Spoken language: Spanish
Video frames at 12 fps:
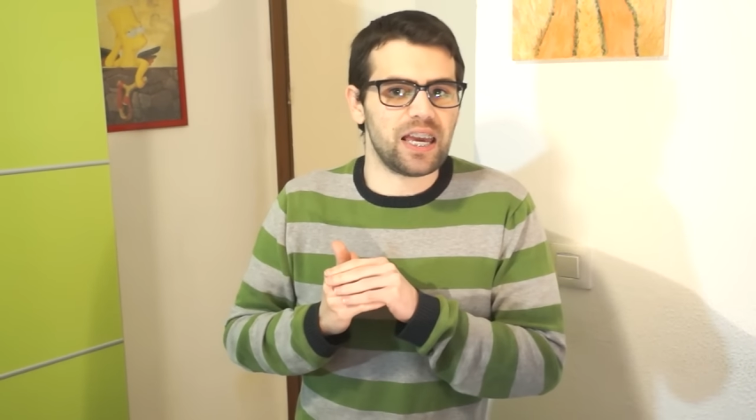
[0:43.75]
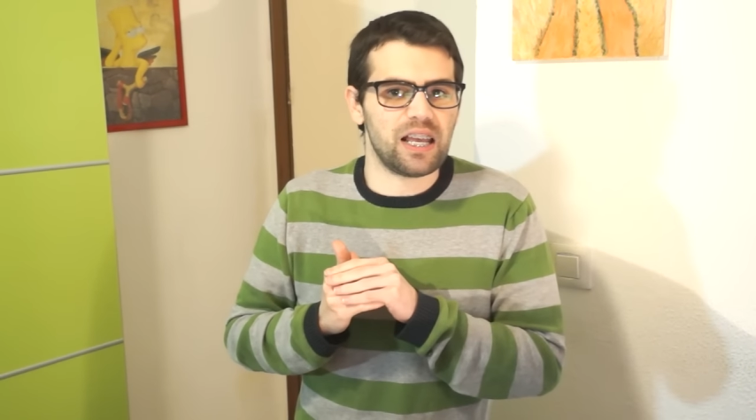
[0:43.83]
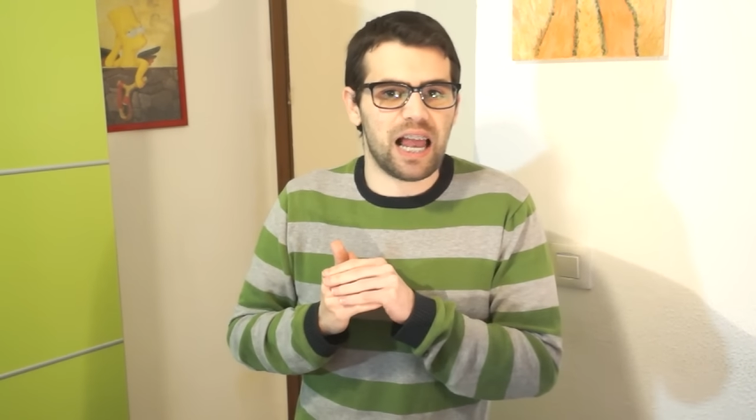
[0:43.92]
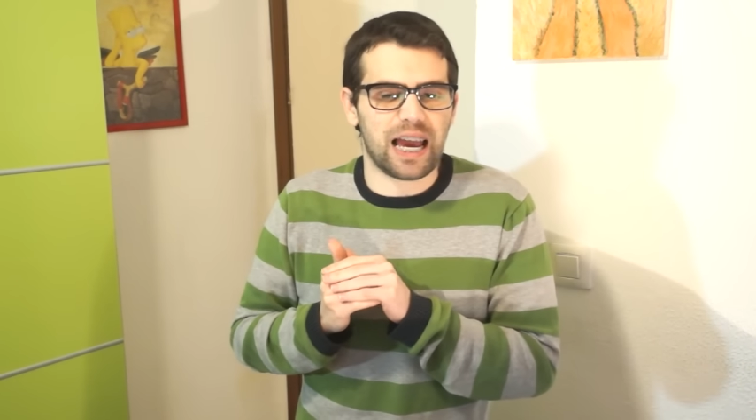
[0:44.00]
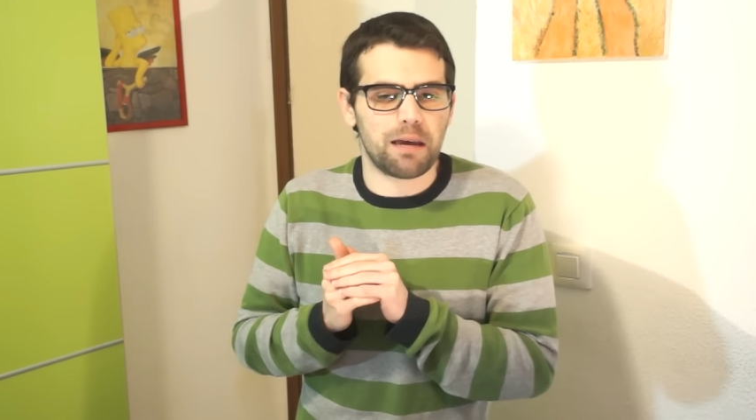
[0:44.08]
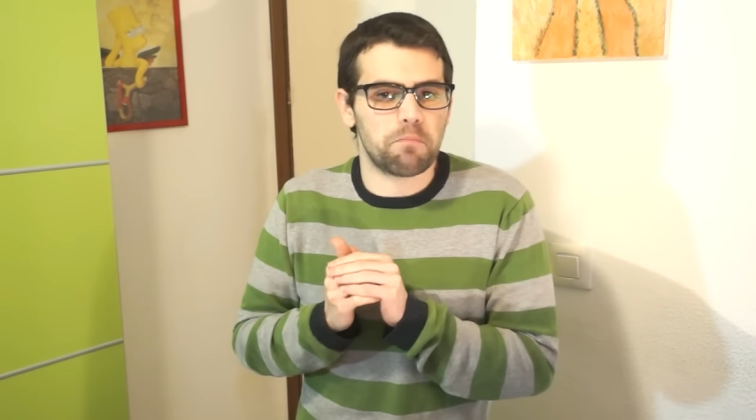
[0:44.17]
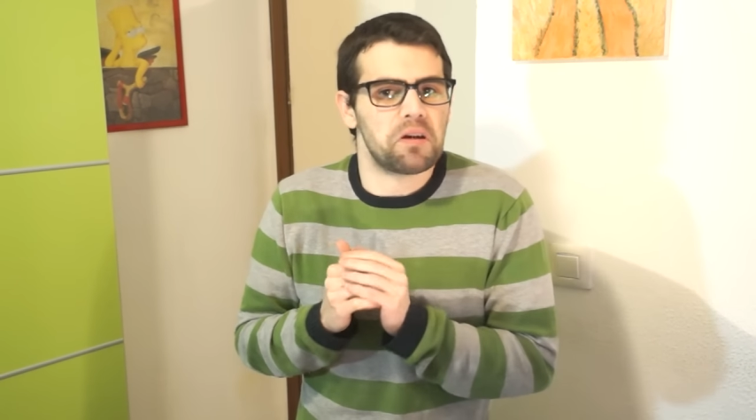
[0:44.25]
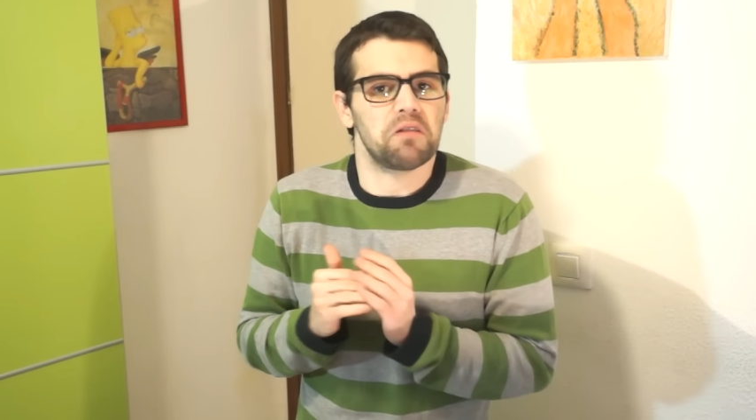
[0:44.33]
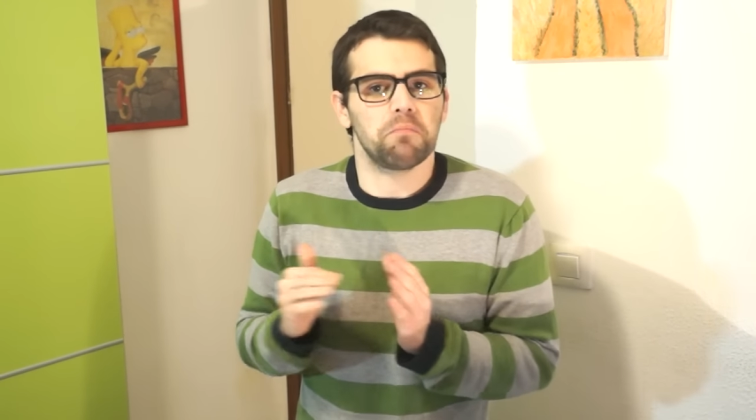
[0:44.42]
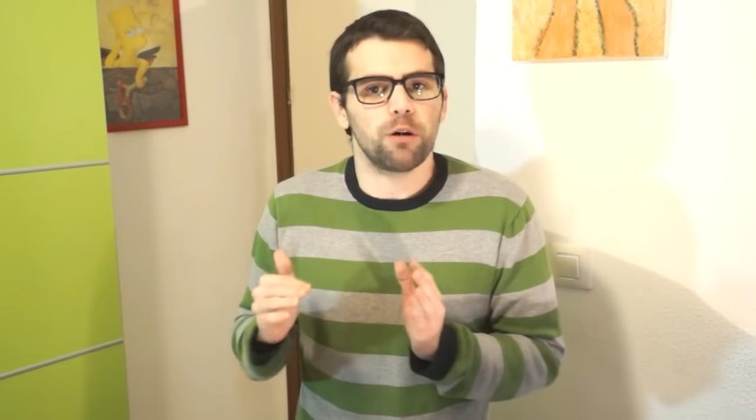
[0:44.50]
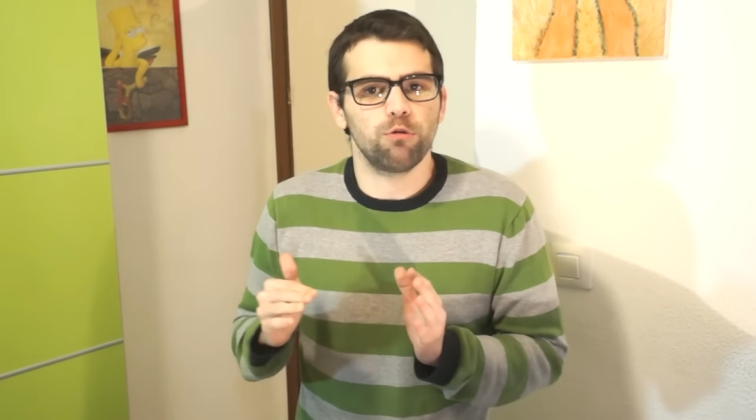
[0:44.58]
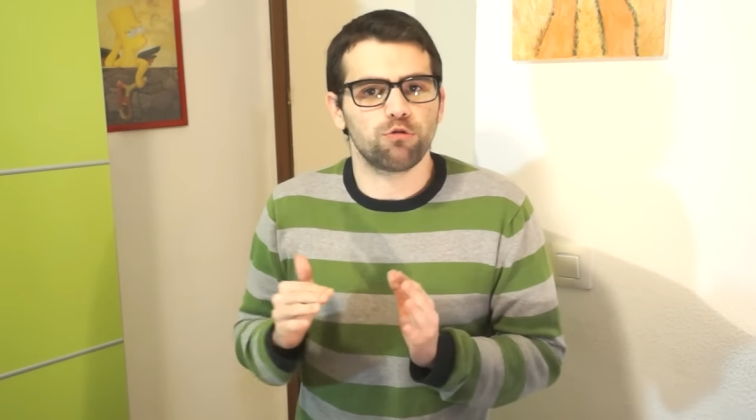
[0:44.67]
y la que
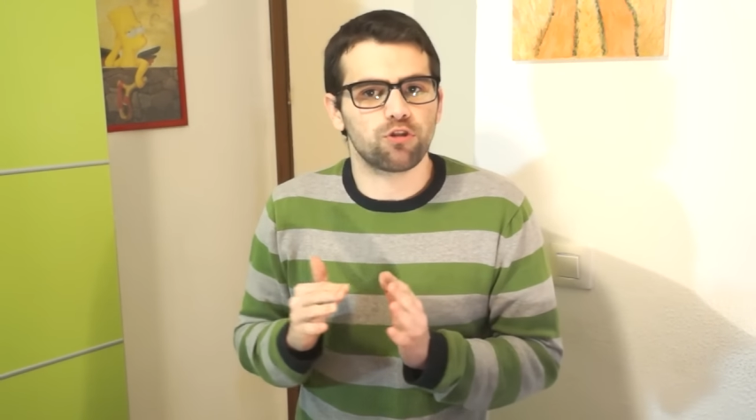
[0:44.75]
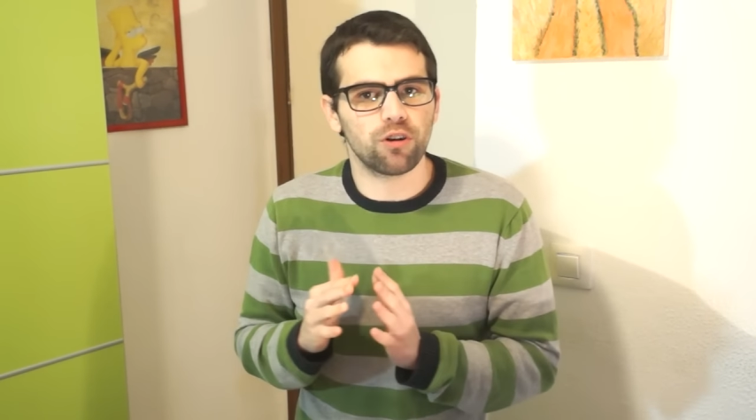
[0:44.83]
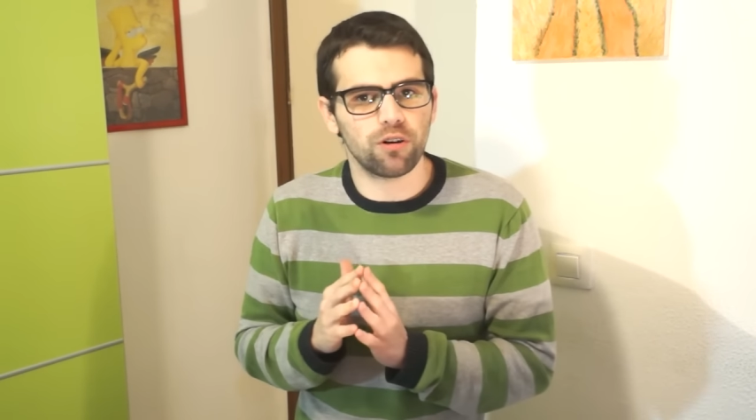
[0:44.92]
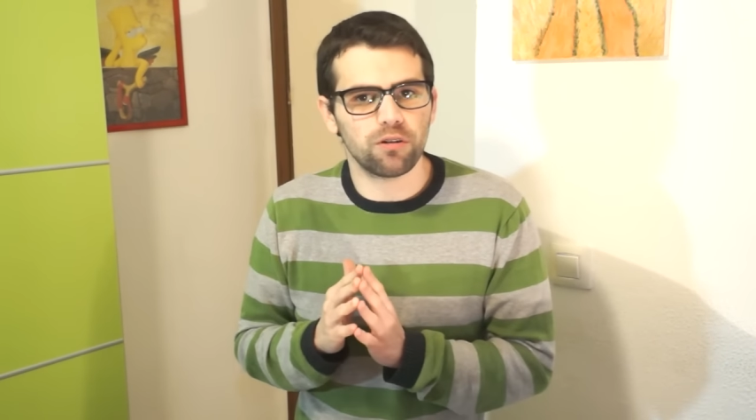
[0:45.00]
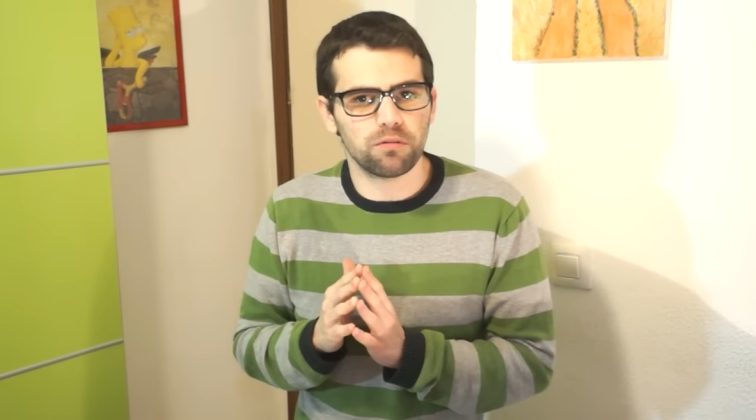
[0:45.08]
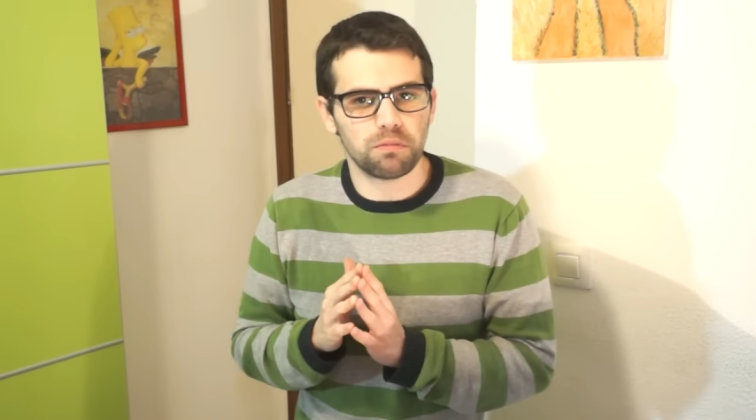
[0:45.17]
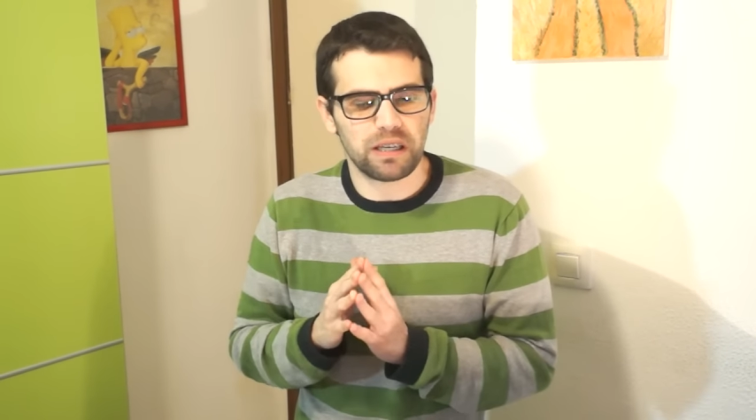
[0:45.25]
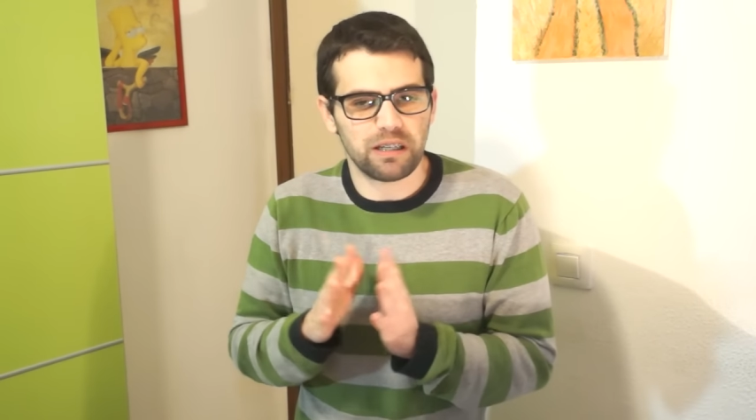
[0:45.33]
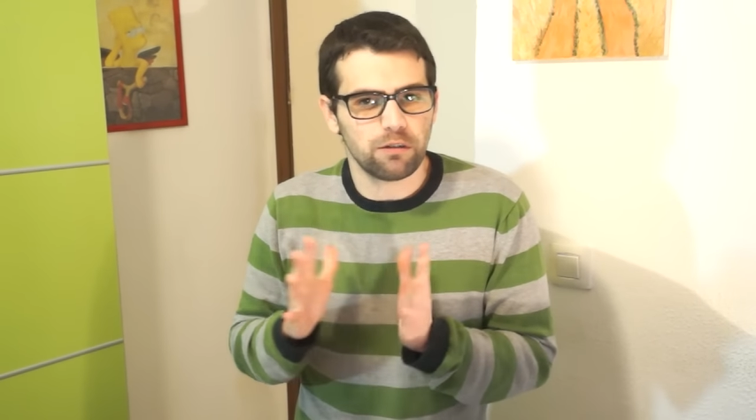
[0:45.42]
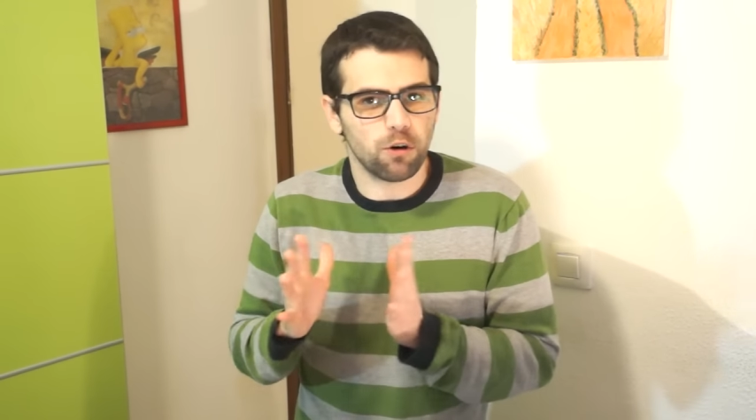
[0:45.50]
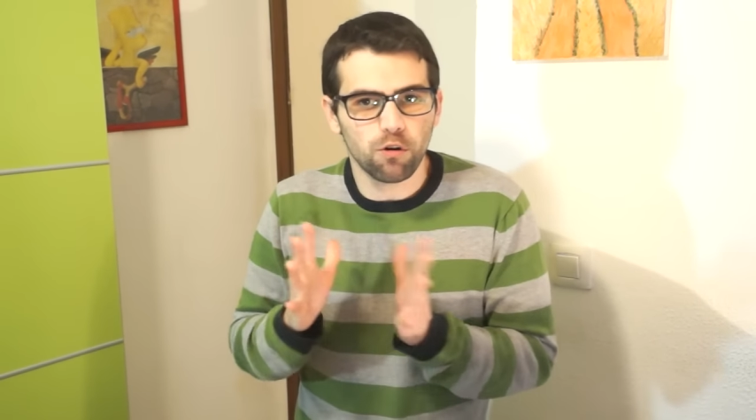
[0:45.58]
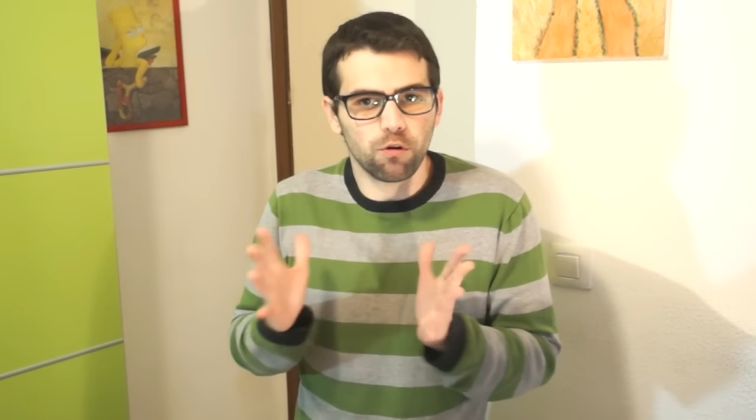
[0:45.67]
menos me gustó
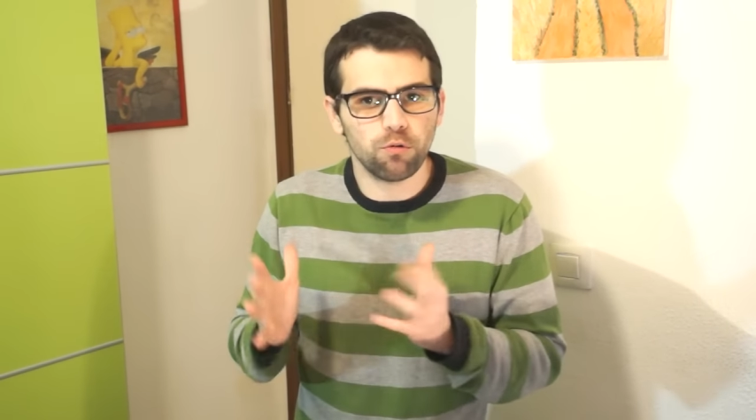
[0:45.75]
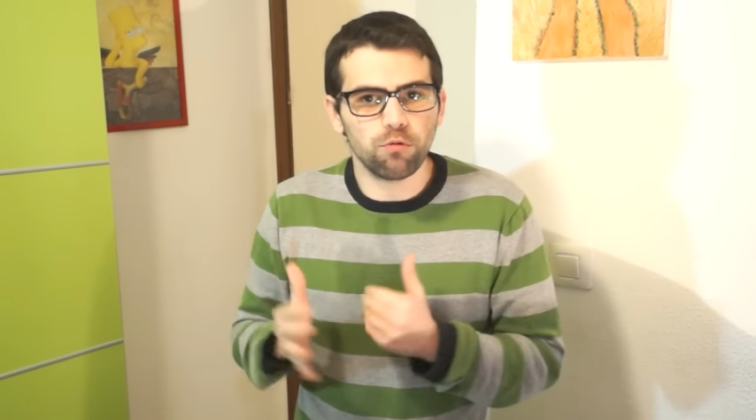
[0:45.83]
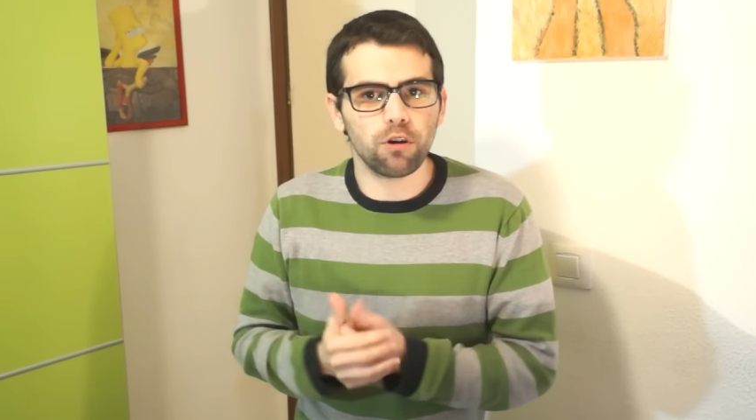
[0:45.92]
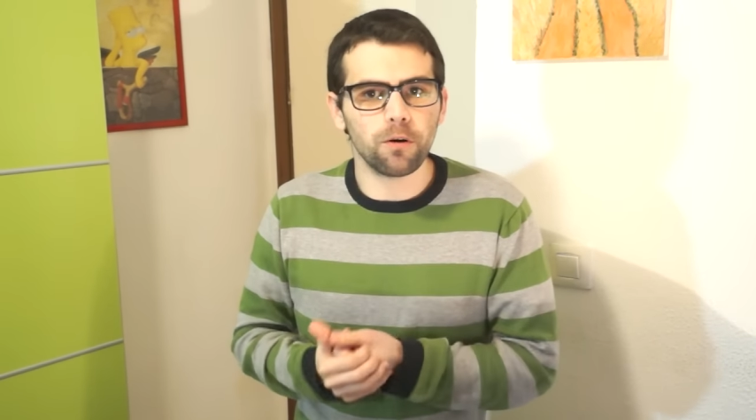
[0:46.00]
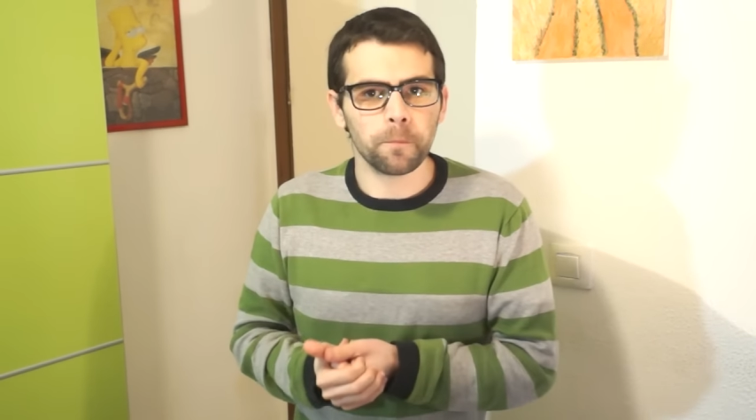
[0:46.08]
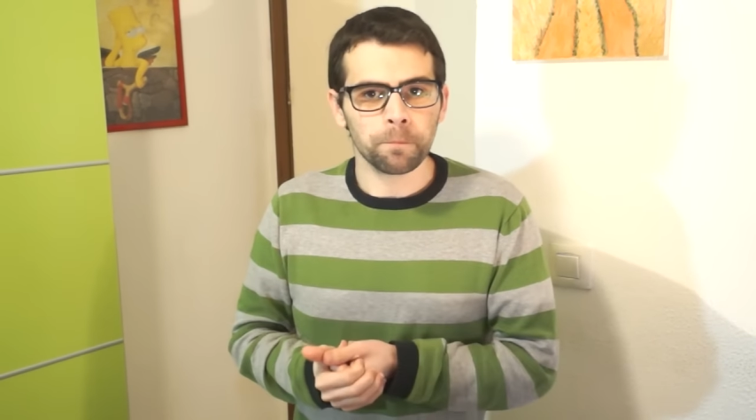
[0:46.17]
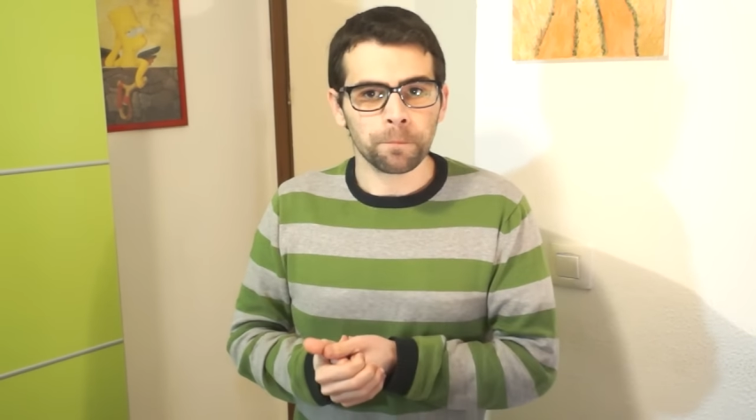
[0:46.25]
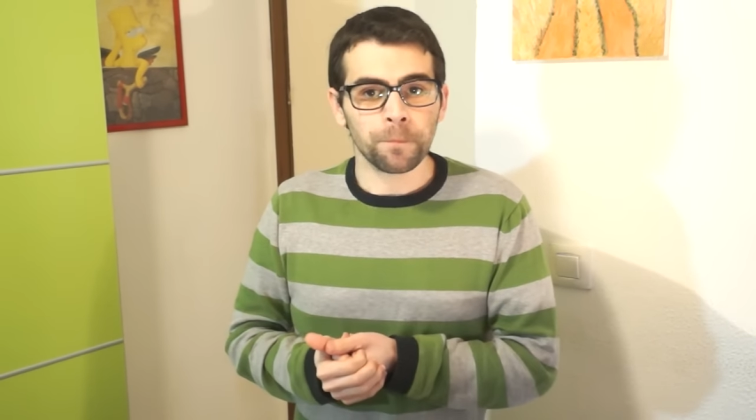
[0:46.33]
en conjunto.